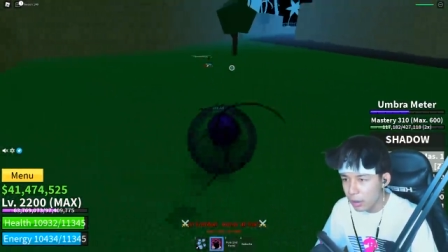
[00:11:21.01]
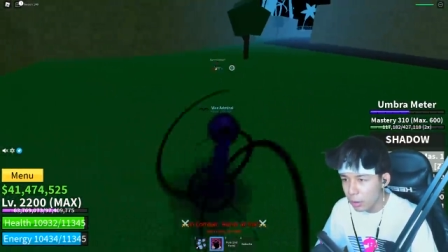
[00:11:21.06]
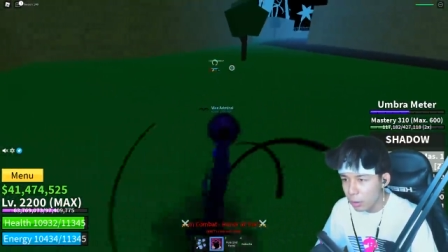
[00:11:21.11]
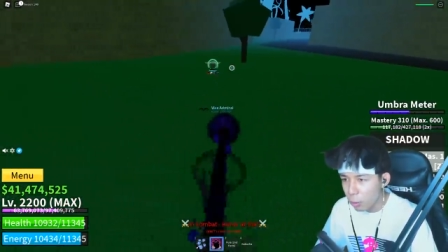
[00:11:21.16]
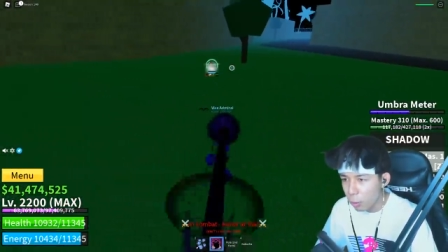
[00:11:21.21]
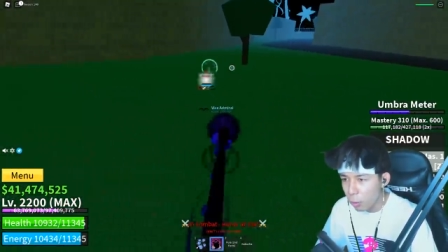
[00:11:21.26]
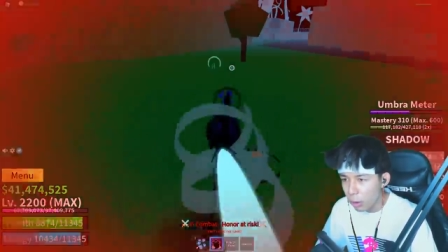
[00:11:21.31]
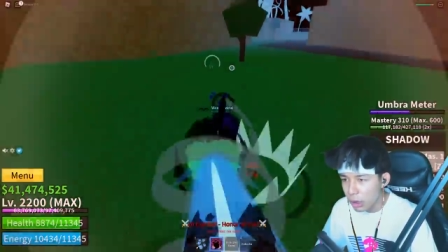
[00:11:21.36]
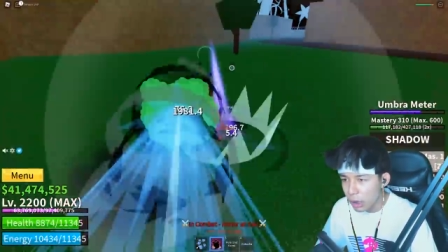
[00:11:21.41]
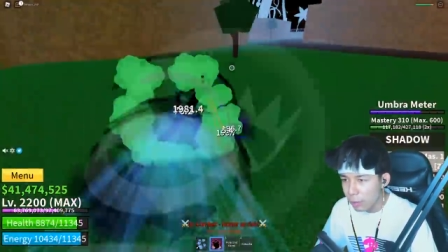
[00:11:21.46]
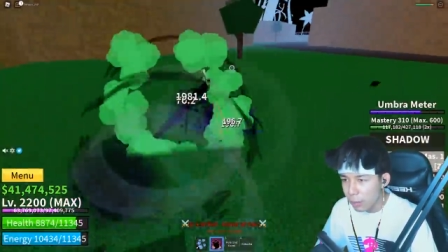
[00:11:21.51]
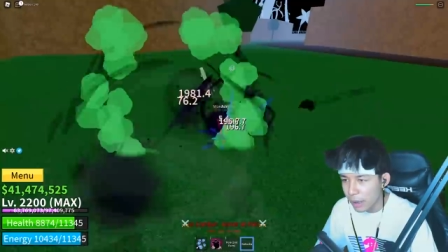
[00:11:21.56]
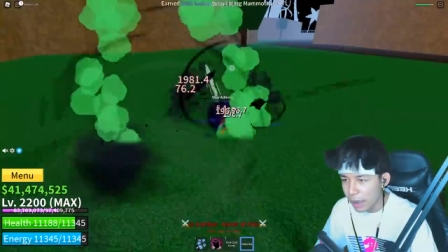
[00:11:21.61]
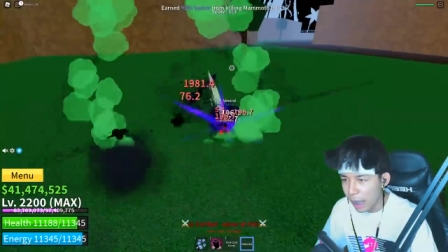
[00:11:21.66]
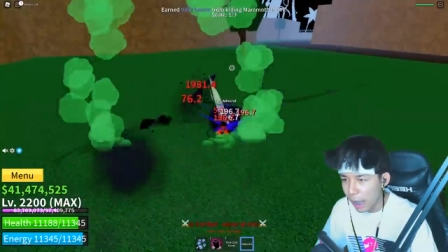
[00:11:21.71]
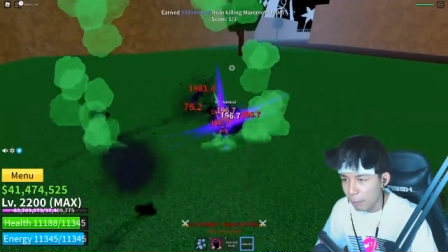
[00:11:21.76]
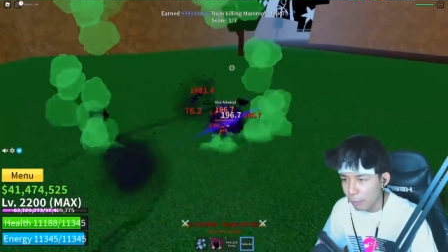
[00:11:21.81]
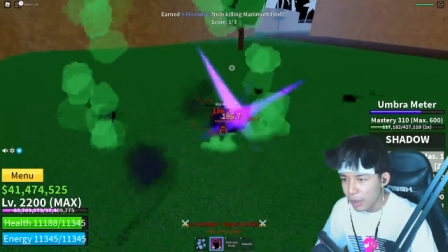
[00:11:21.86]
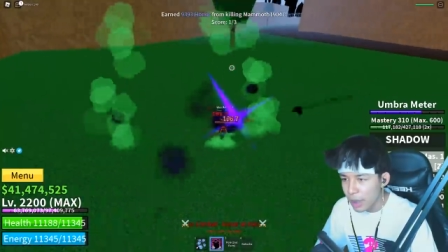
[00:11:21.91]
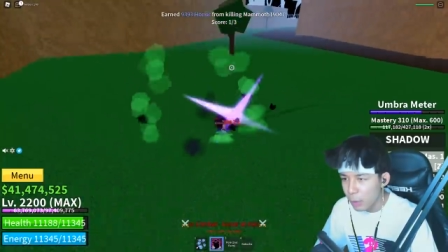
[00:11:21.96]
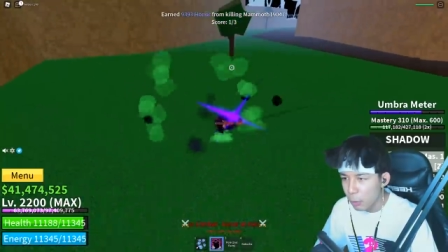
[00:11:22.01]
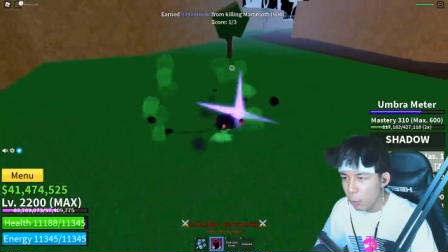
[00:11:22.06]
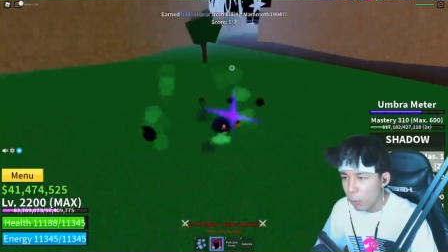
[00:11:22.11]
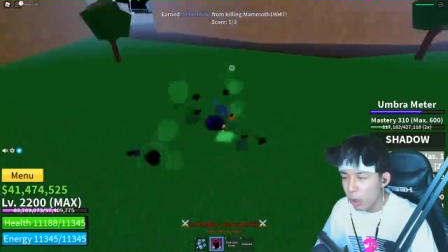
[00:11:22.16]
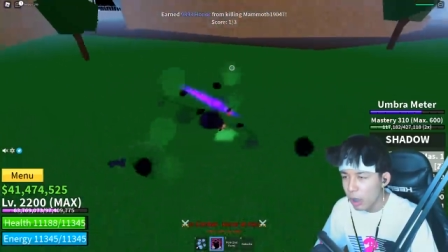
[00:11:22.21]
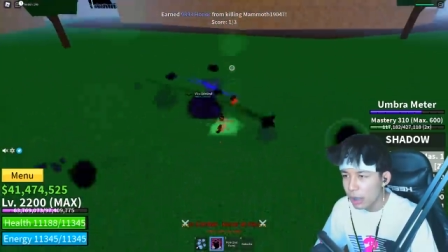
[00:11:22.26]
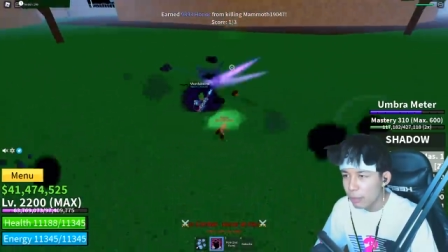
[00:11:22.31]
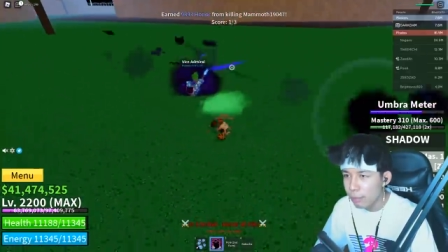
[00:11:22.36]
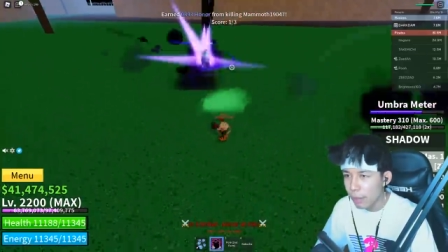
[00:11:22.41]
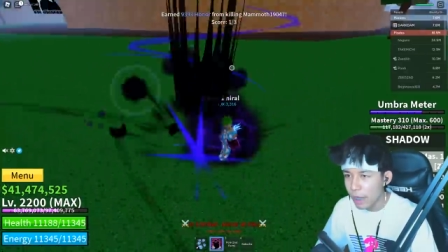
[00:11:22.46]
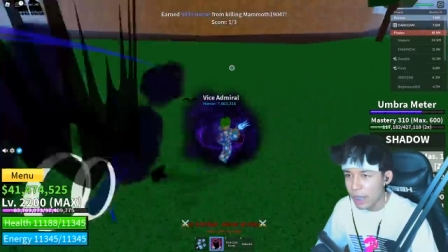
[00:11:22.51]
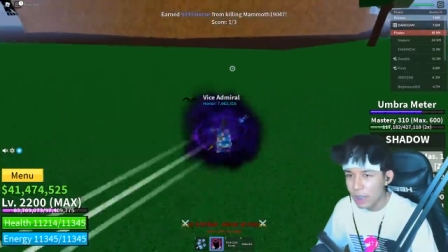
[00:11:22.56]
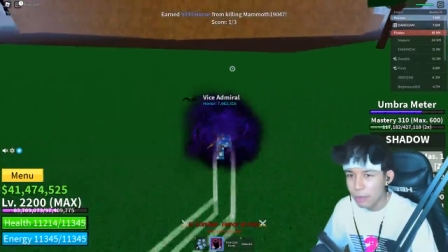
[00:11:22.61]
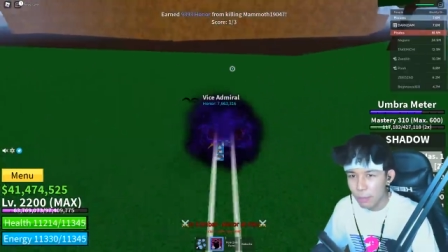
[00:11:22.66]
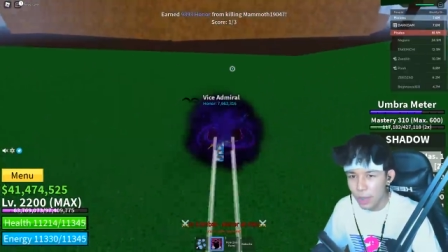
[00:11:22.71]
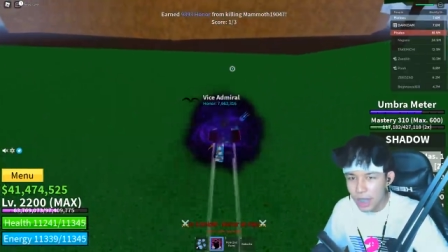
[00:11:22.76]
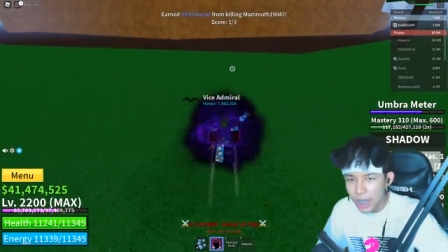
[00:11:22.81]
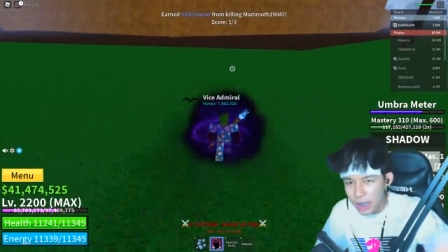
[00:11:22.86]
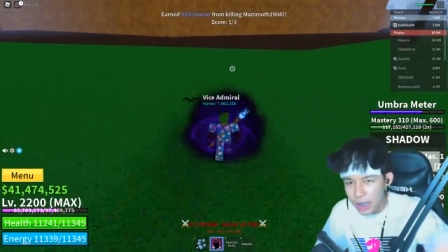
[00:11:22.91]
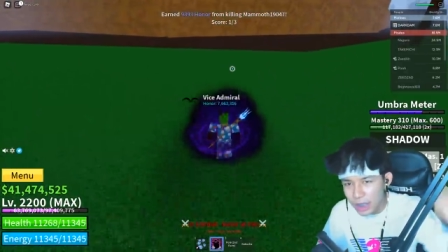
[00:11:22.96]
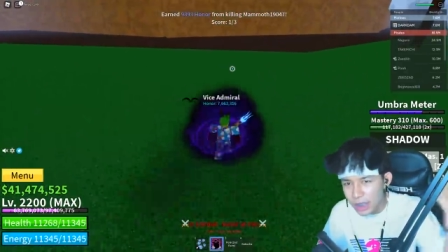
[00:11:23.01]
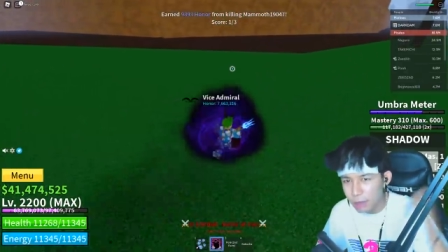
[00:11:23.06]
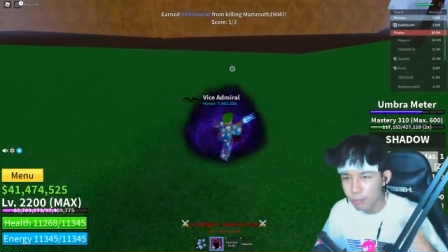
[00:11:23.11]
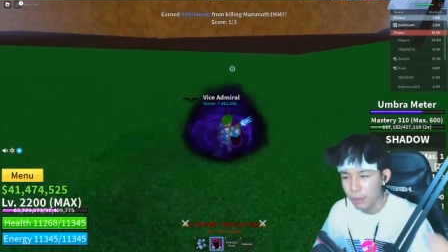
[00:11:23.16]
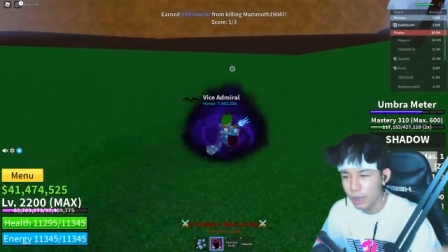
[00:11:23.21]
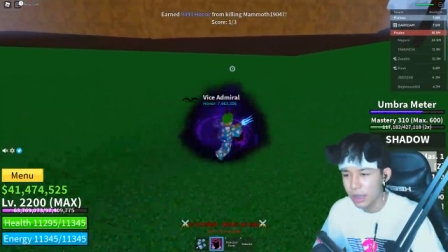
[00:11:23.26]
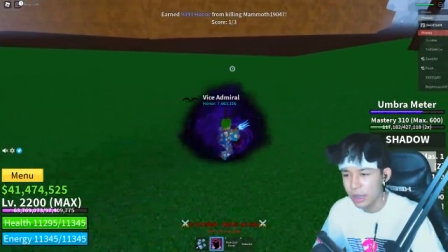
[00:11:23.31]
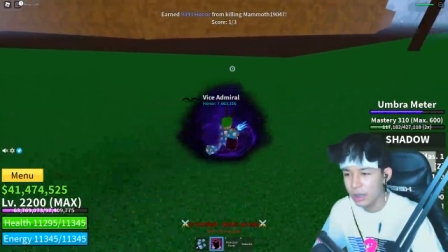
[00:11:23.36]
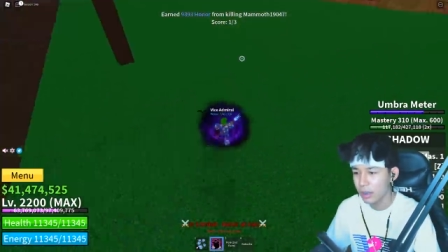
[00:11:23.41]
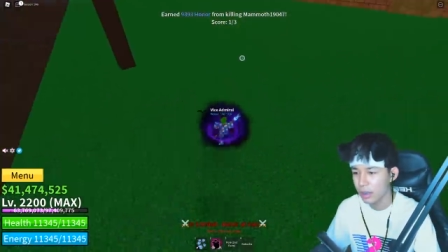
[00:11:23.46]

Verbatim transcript: กูก็เล่นเป็นครับนี่กูก็เล่นเป็นพี่ก็เล่นเป็น